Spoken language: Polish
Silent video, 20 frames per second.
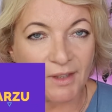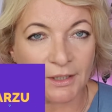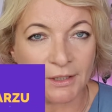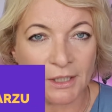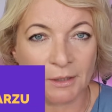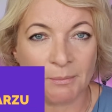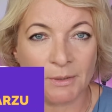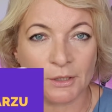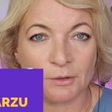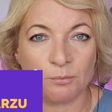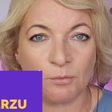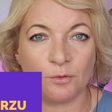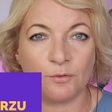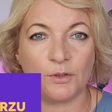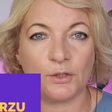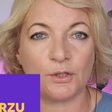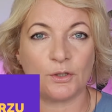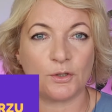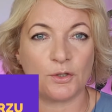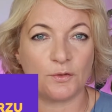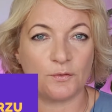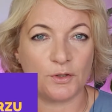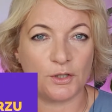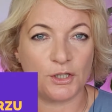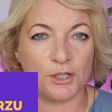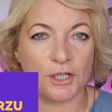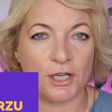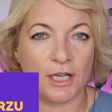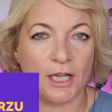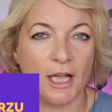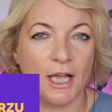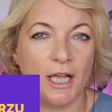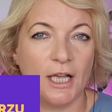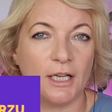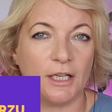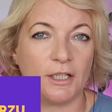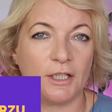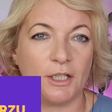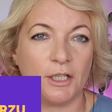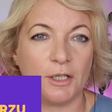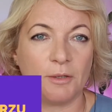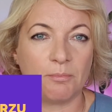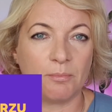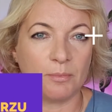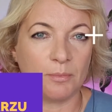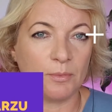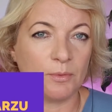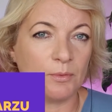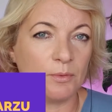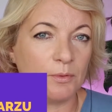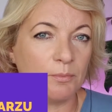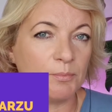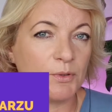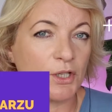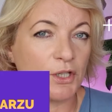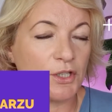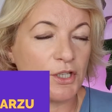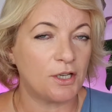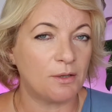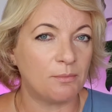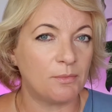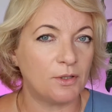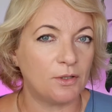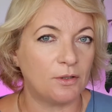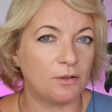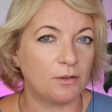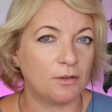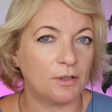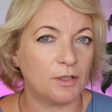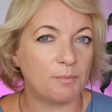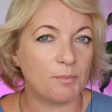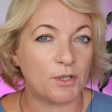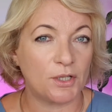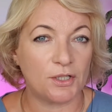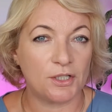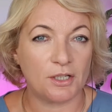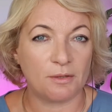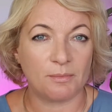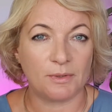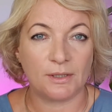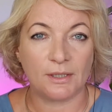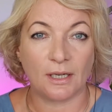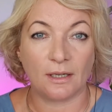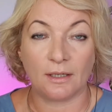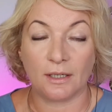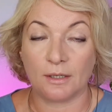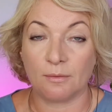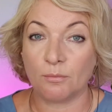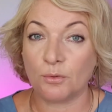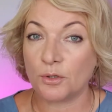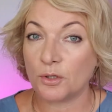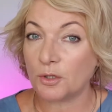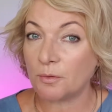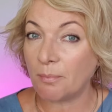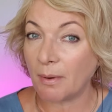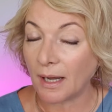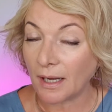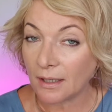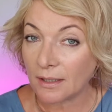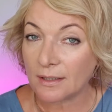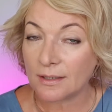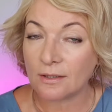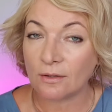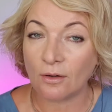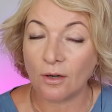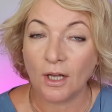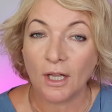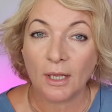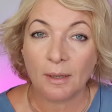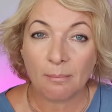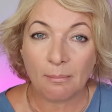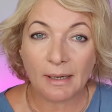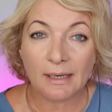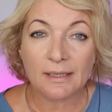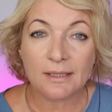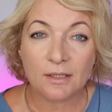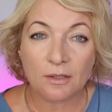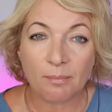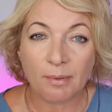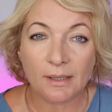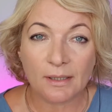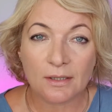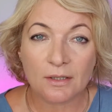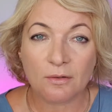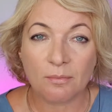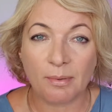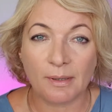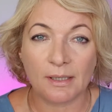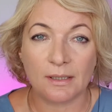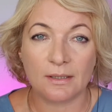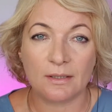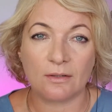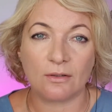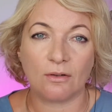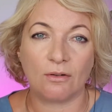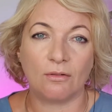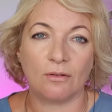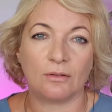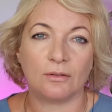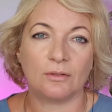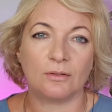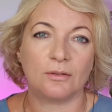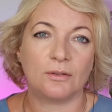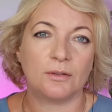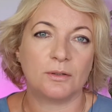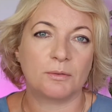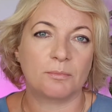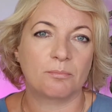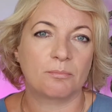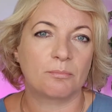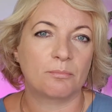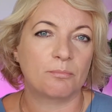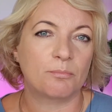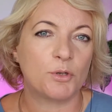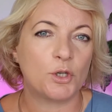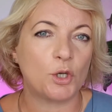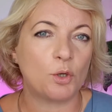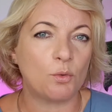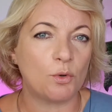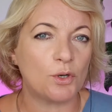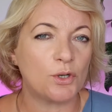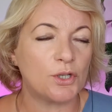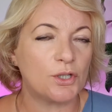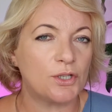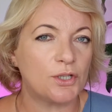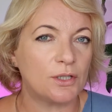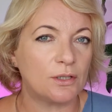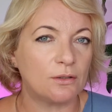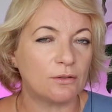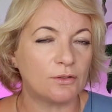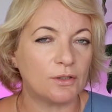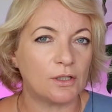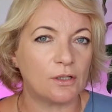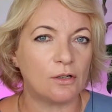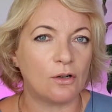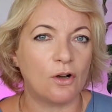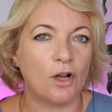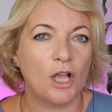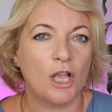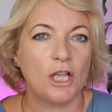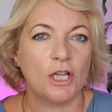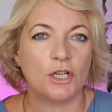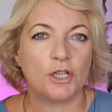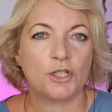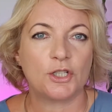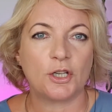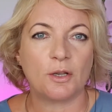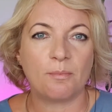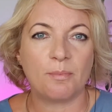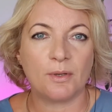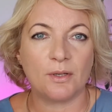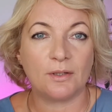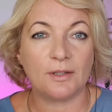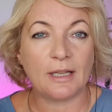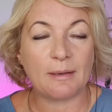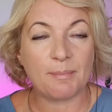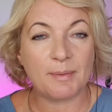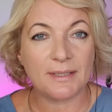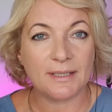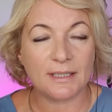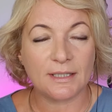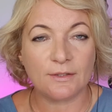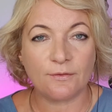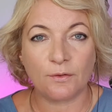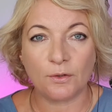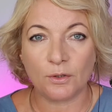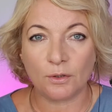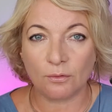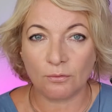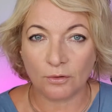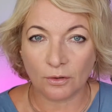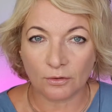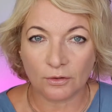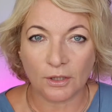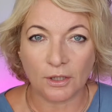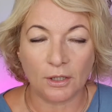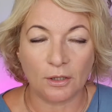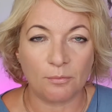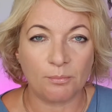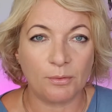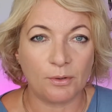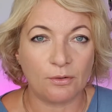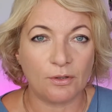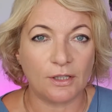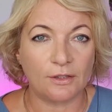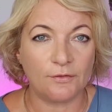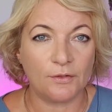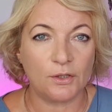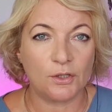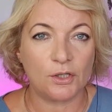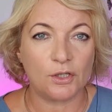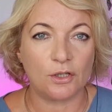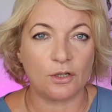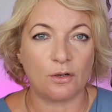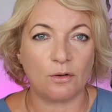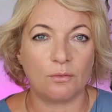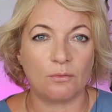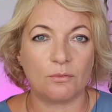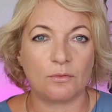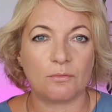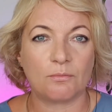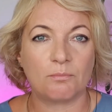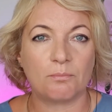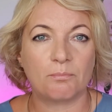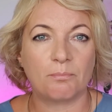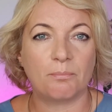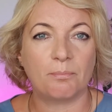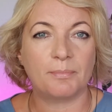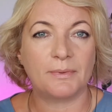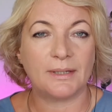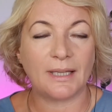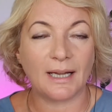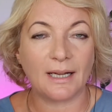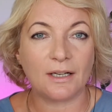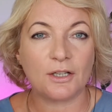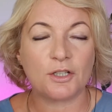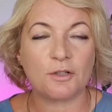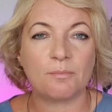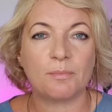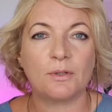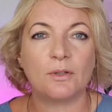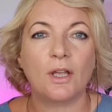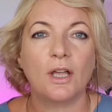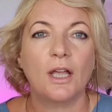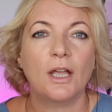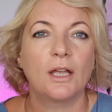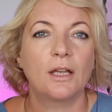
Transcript: temat mówić, oczywiście e, przejdziemy, e, przejdziemy dalej. Musisz bardzo, bardzo, bardzo, bardzo e, przyłożyć się do tego, żeby napisać swoją notę biograficzną, tak, żeby